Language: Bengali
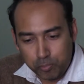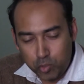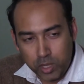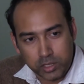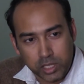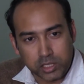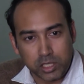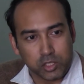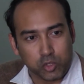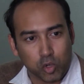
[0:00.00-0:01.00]
পুরো
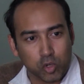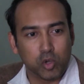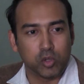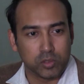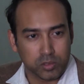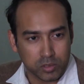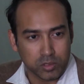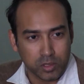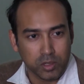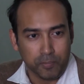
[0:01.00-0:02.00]
দেশের জনগণ
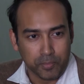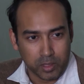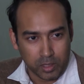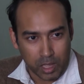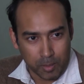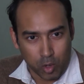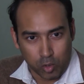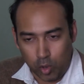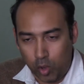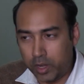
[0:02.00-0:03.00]
এবং
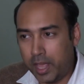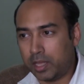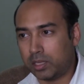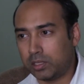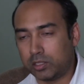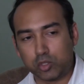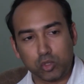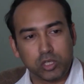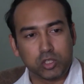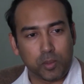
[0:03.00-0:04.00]
অনেক
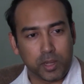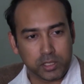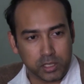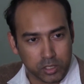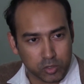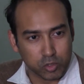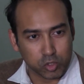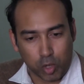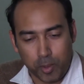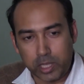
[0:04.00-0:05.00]
সুশীল সমাজের নেতৃত্ব
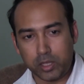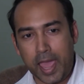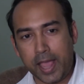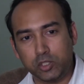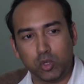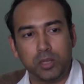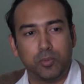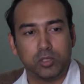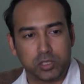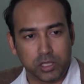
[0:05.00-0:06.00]
সবাইকে একজোরে
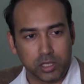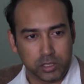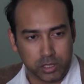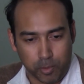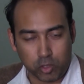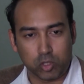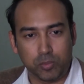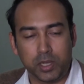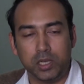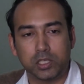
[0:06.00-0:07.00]
বলছে যে
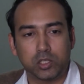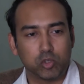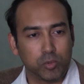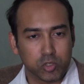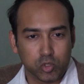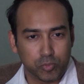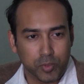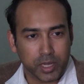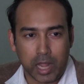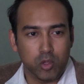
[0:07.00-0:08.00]
বর্তমান ইলেকশন কমিশনের
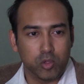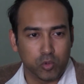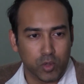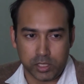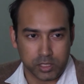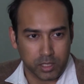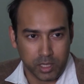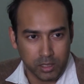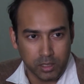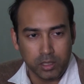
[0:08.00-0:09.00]
উপরে কারোই কোনো আস্থা
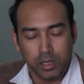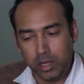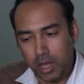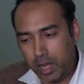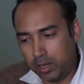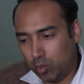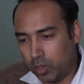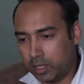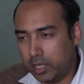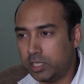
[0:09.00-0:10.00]
নেই আর
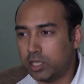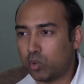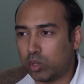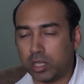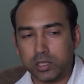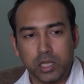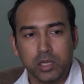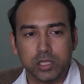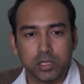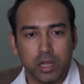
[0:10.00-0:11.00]
ওনাদের নিজের কথাতে
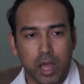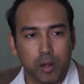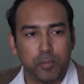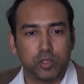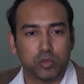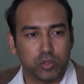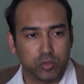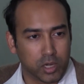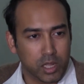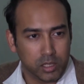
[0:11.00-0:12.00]
নিজেরা আরও বিতর্কিত
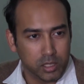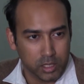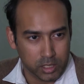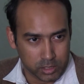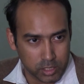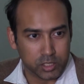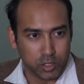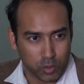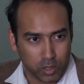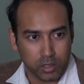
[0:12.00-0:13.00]
ওনারা
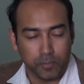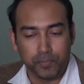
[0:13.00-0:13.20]
সৃষ্টি করে